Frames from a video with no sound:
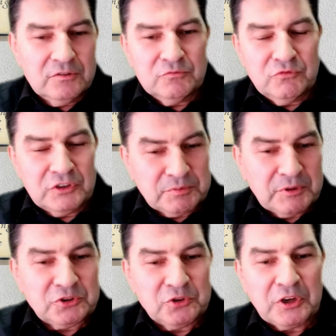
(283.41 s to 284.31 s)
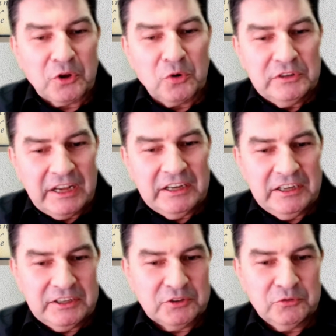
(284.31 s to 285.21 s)
was war so der Grund
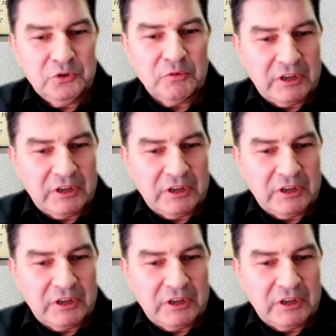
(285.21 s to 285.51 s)
eigentlich dafür?